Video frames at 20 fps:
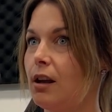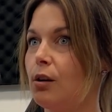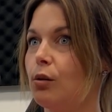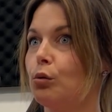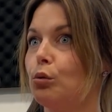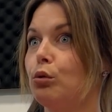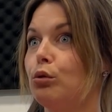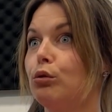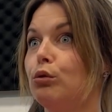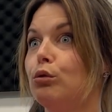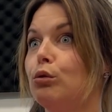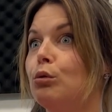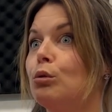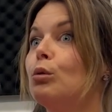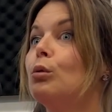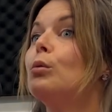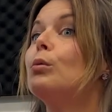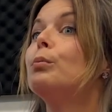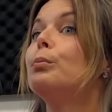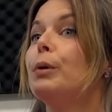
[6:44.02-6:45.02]
ou
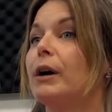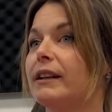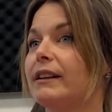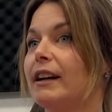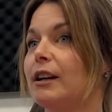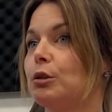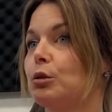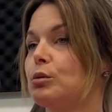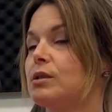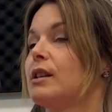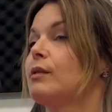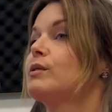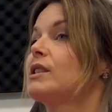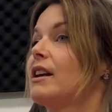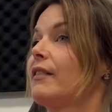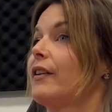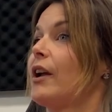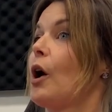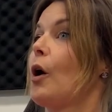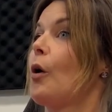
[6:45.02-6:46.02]
peut-être aussi vous
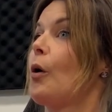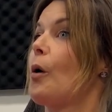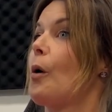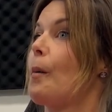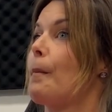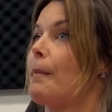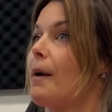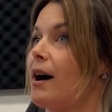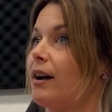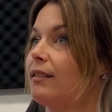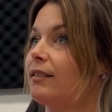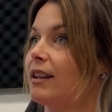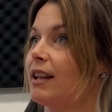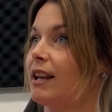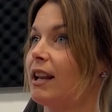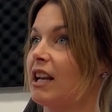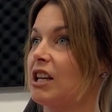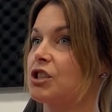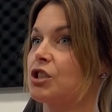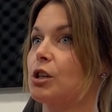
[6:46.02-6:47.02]
avez un manque
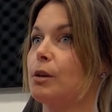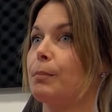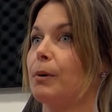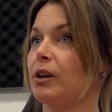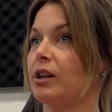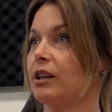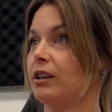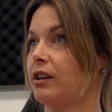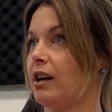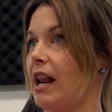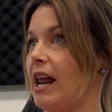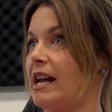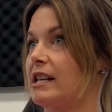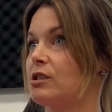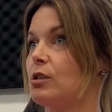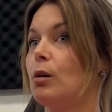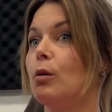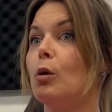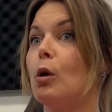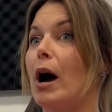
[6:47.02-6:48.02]
d'énergie, prenez une
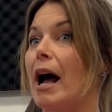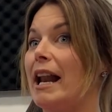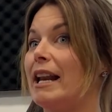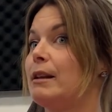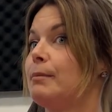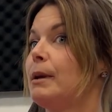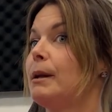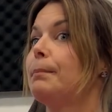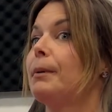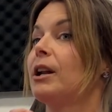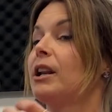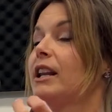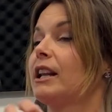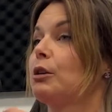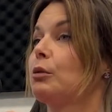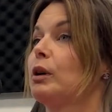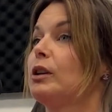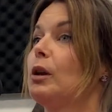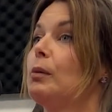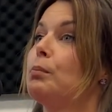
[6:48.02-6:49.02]
collation. À limite, prenez
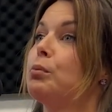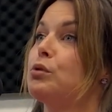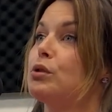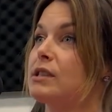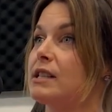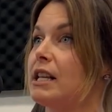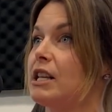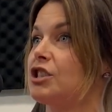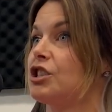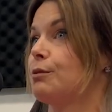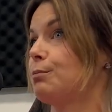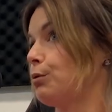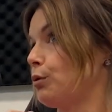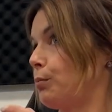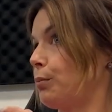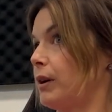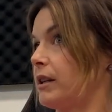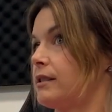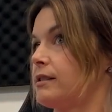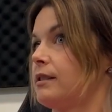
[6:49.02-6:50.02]
quoi de plus léger, plus
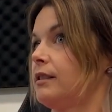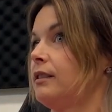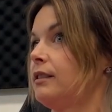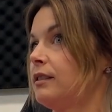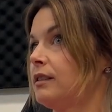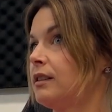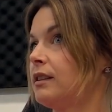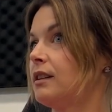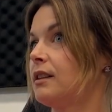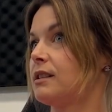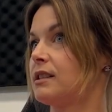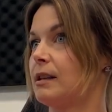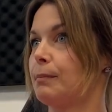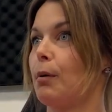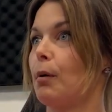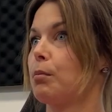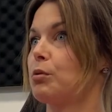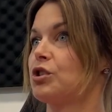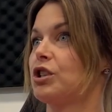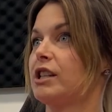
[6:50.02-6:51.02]
petit. C'est
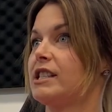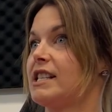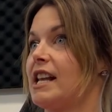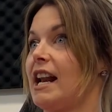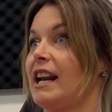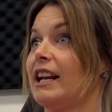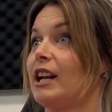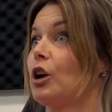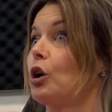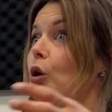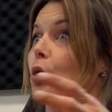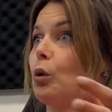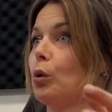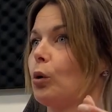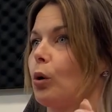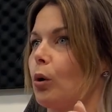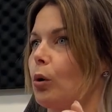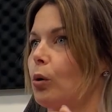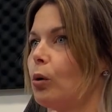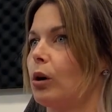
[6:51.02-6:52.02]
pas mm-hmm. obligé d'y aller gros,
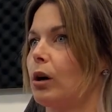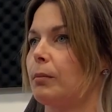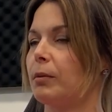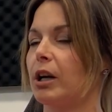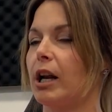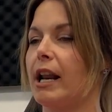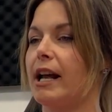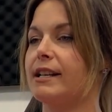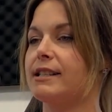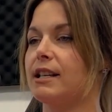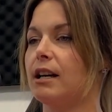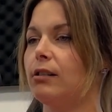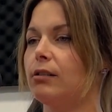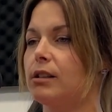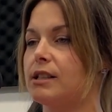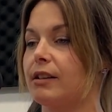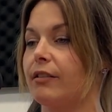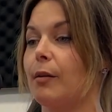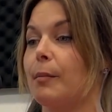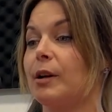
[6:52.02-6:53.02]
gros, gros comme collation.
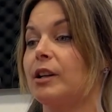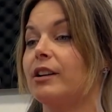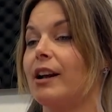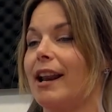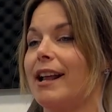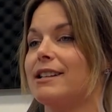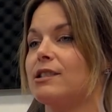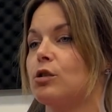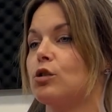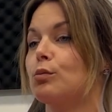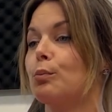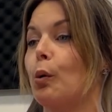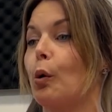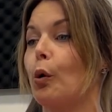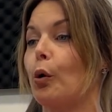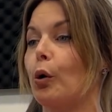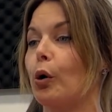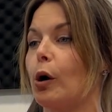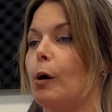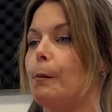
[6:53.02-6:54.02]
C'est vraiment une collation, c'est pas
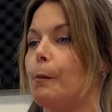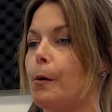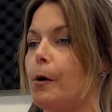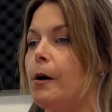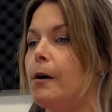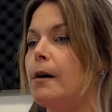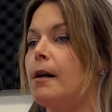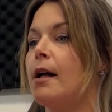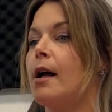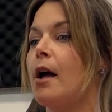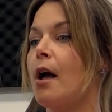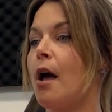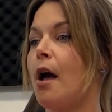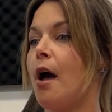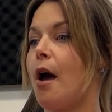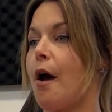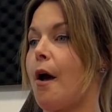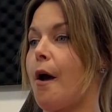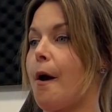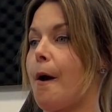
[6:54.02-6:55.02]
un repas.
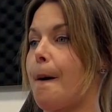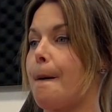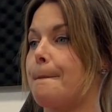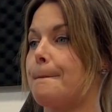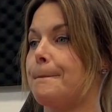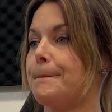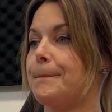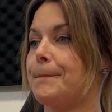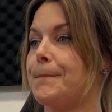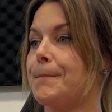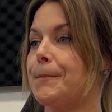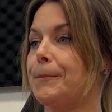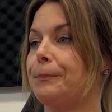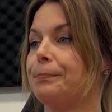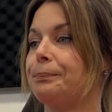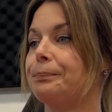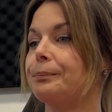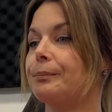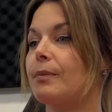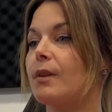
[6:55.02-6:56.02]
Euh,
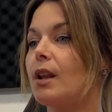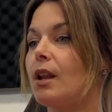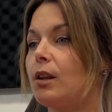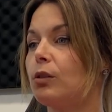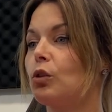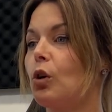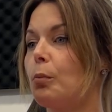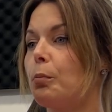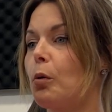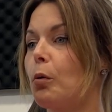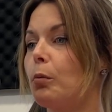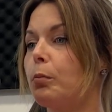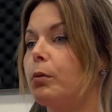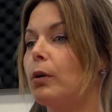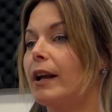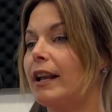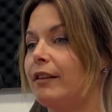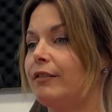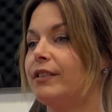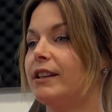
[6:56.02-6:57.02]
donc, pour
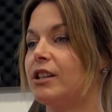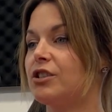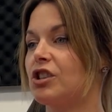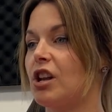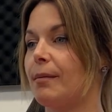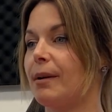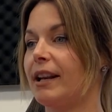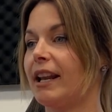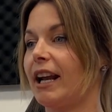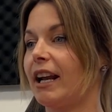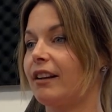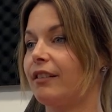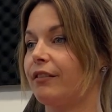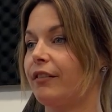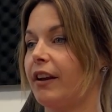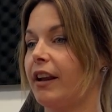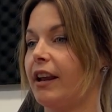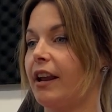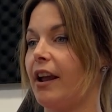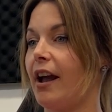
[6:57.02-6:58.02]
éviter justement
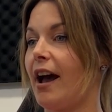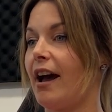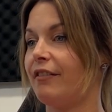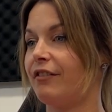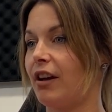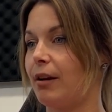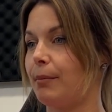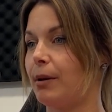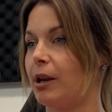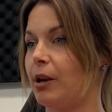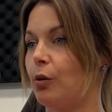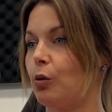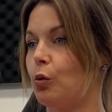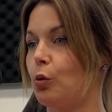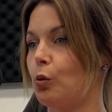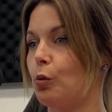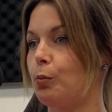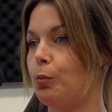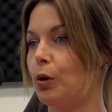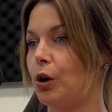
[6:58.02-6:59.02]
d'arriver affamé
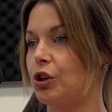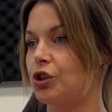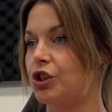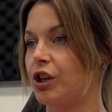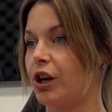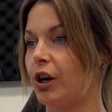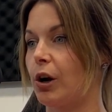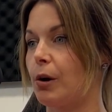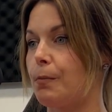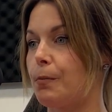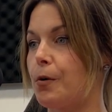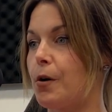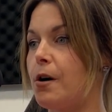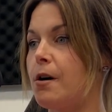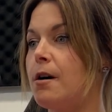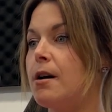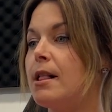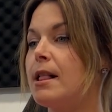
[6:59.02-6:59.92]
au prochain repas.